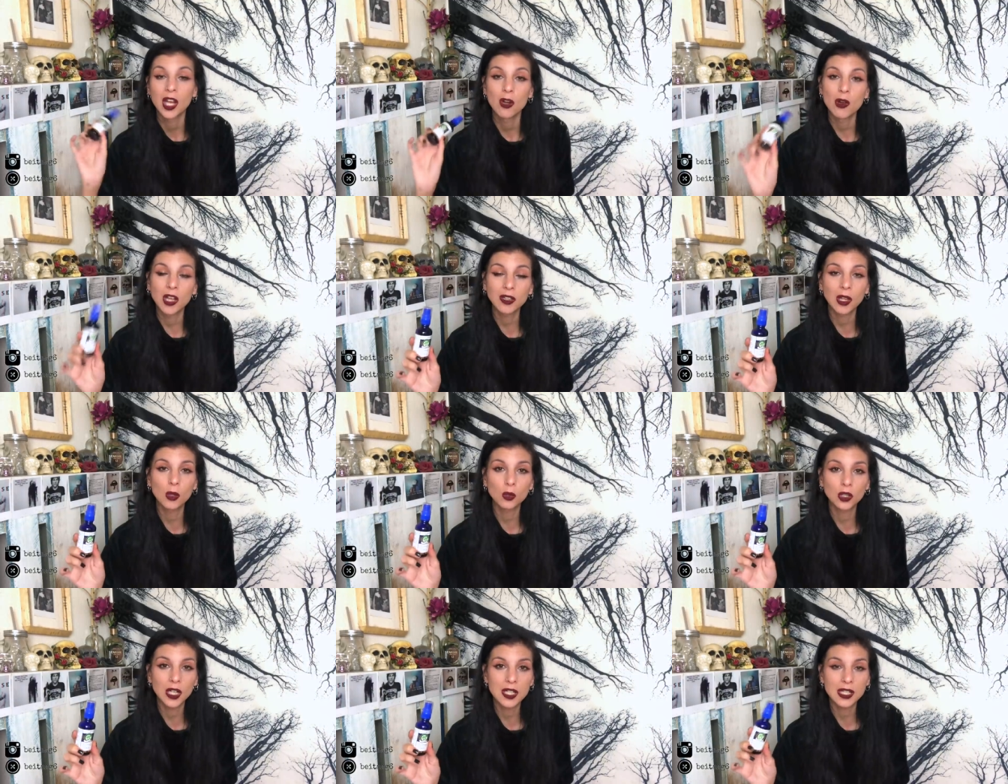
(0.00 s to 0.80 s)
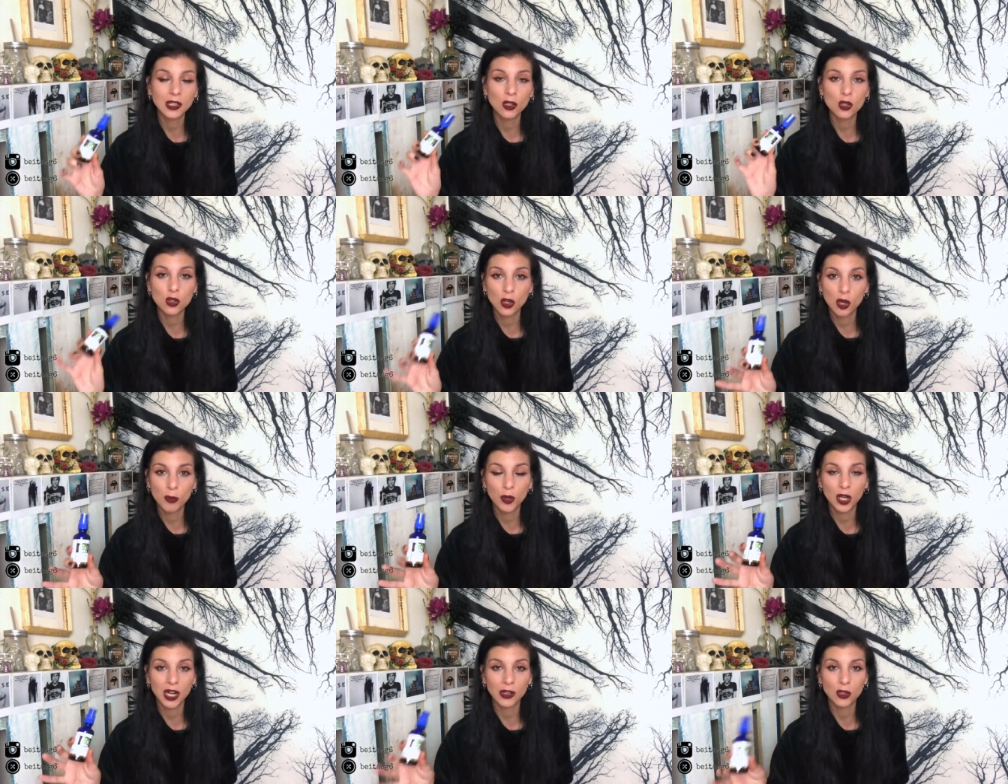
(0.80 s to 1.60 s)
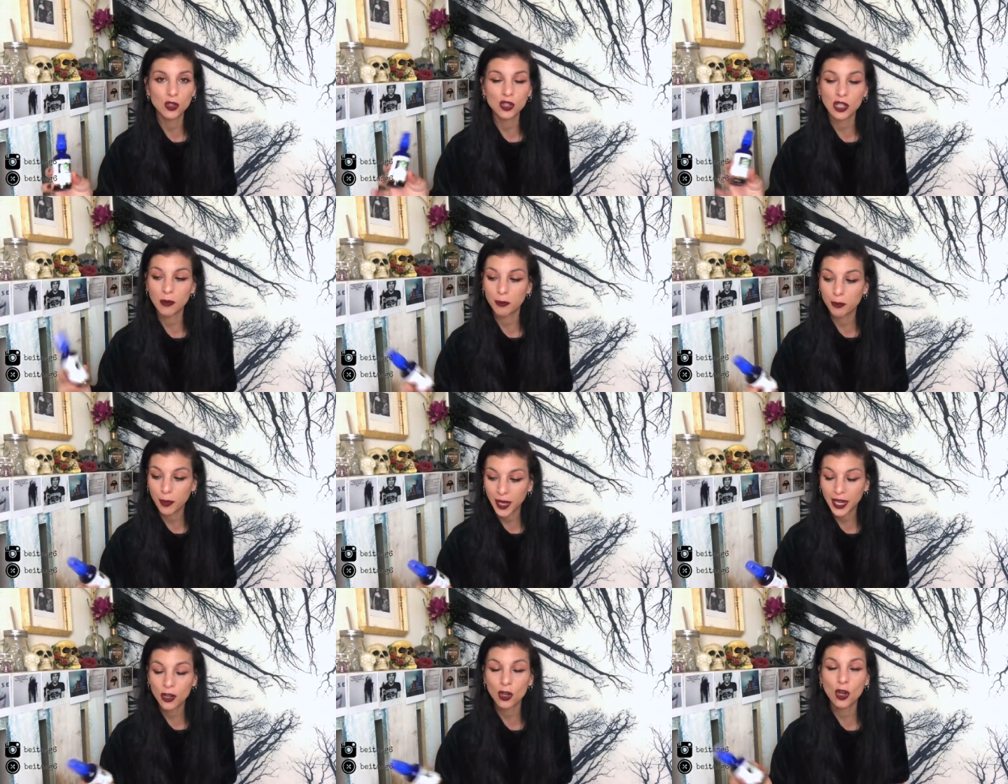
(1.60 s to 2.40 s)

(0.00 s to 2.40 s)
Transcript: lo he estado utilizando solo por la noche, pero